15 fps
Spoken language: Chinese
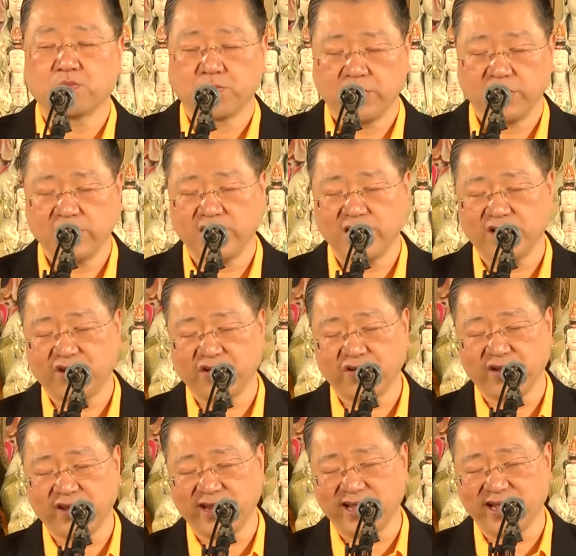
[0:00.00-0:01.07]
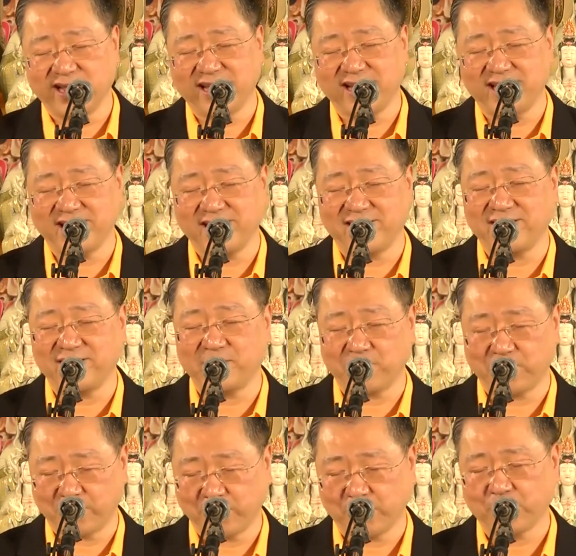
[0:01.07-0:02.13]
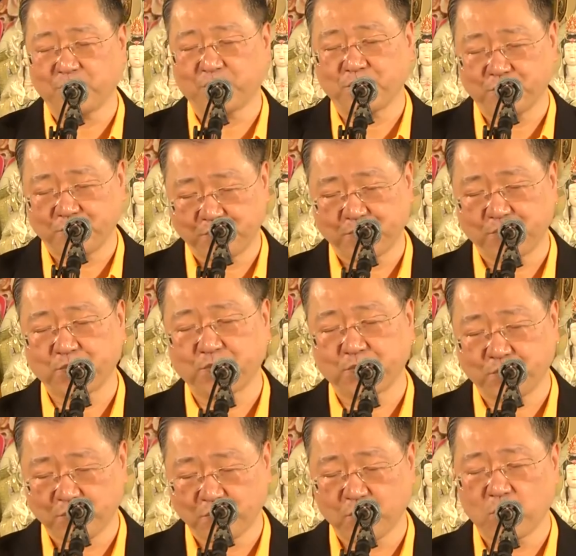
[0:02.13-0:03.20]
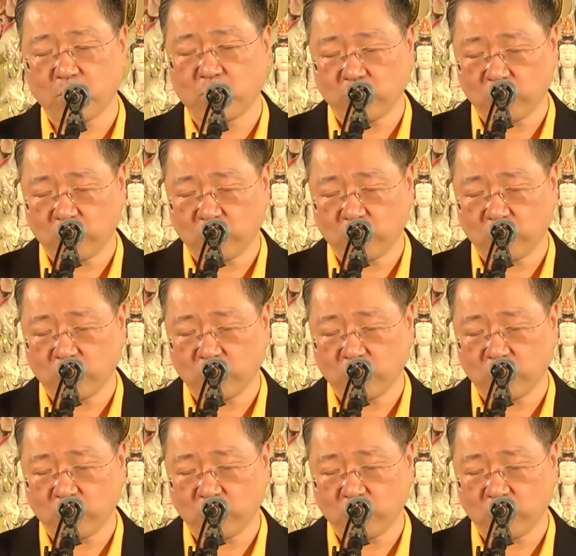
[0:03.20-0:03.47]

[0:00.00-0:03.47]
应该是个男孩子。是。